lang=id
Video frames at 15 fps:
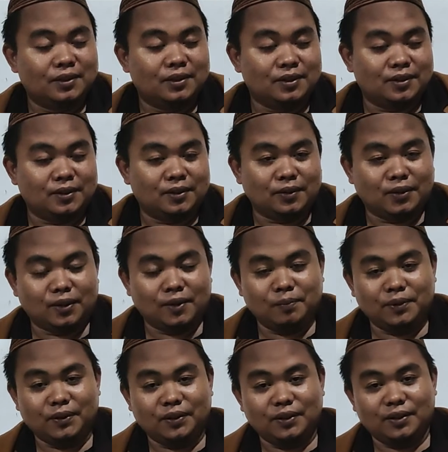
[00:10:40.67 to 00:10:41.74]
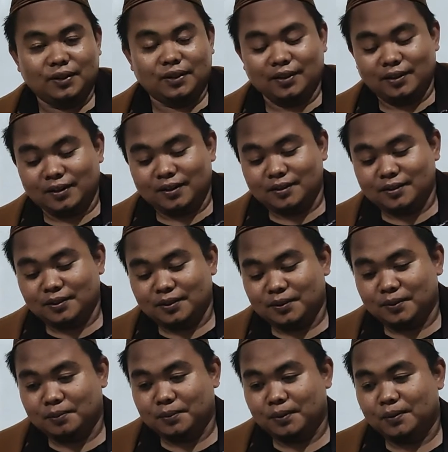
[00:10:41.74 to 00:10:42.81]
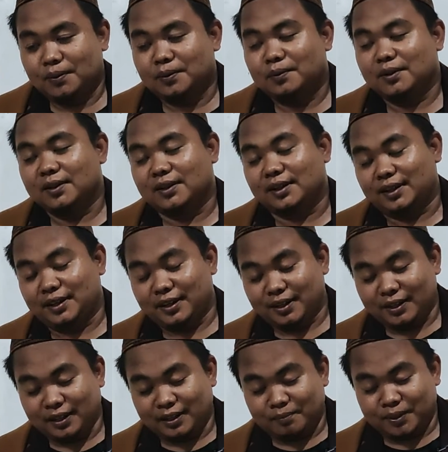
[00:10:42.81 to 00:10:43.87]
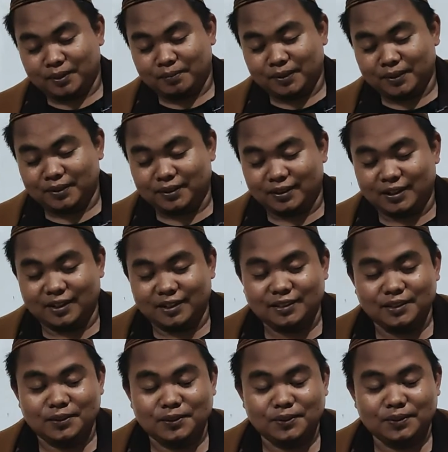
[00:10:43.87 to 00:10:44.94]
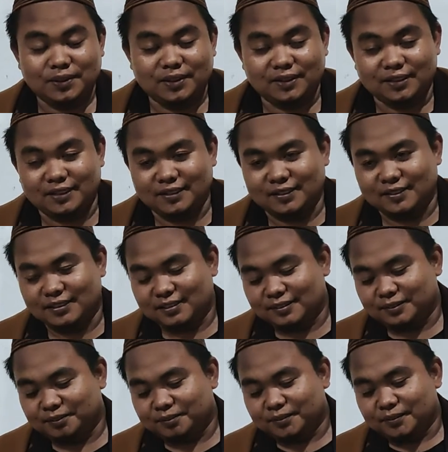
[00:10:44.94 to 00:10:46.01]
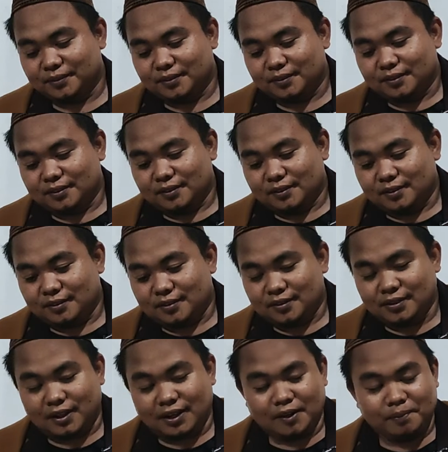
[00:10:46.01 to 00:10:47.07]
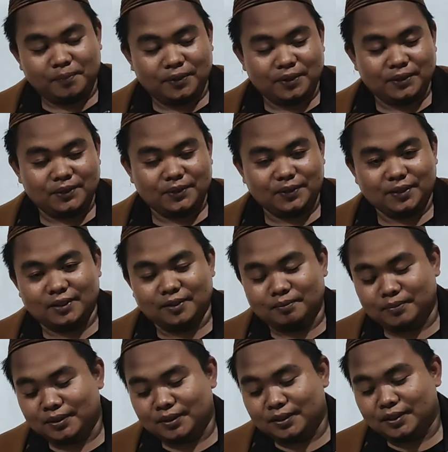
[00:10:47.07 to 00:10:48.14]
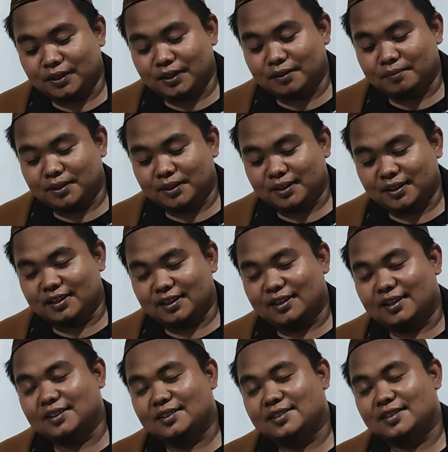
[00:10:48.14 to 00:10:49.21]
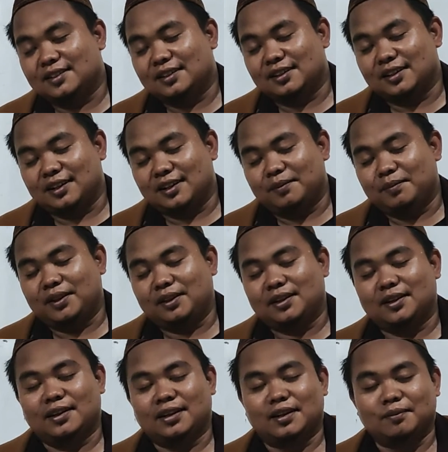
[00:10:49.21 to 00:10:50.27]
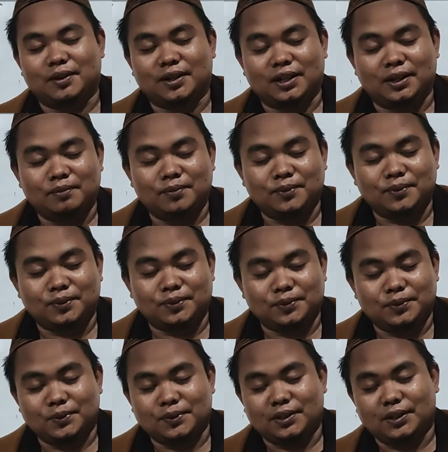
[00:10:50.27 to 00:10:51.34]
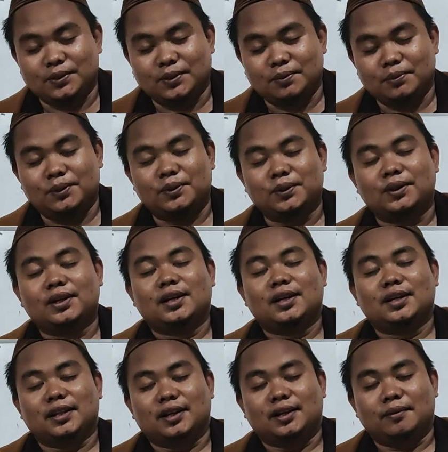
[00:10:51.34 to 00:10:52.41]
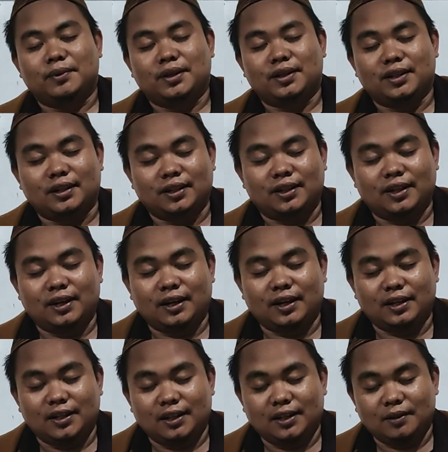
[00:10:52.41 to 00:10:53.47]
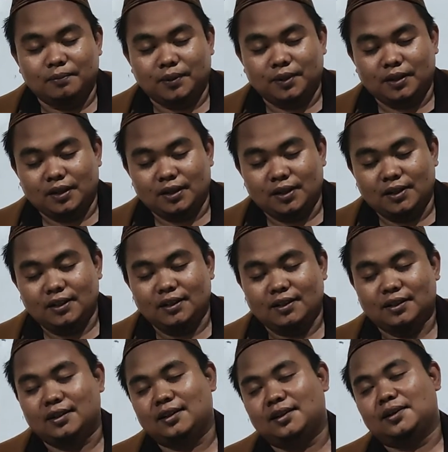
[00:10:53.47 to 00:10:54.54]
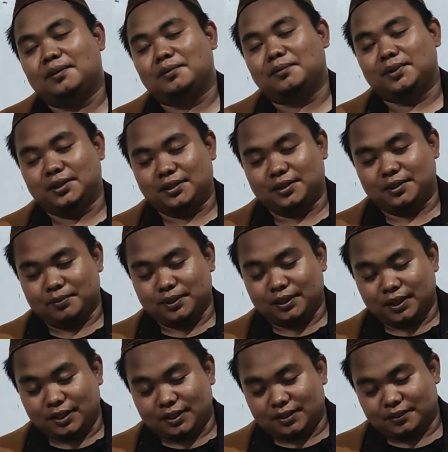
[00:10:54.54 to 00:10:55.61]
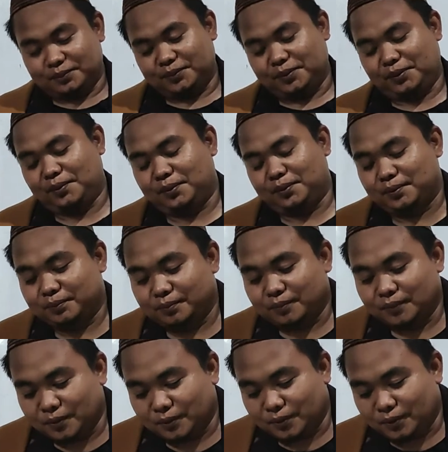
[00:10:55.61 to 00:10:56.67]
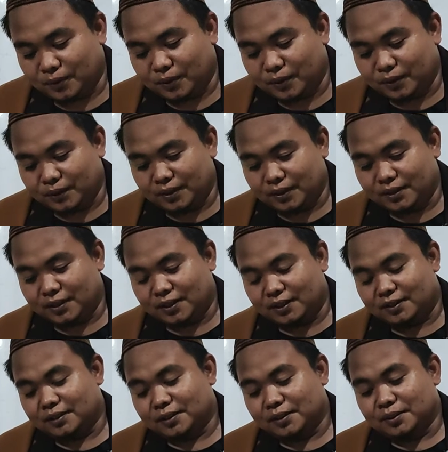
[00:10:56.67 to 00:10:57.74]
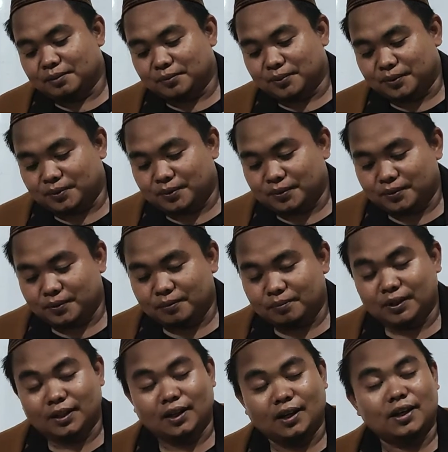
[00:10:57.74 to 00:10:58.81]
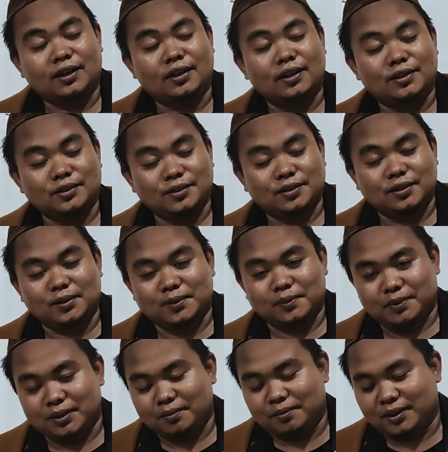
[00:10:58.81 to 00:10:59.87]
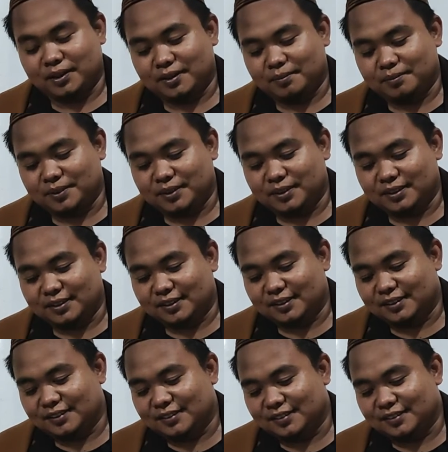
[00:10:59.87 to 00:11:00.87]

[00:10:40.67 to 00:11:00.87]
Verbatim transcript: nah tengah puting adan juga nu burung eh amang mah aji sugan gitunya untuk apa sugan menang mang adan setelah pertengahan malam untuk sholat subuh naminate adan pertama menang gitu oh kitunya jang mohon matakan ngaji atau mang meh apa nah gitu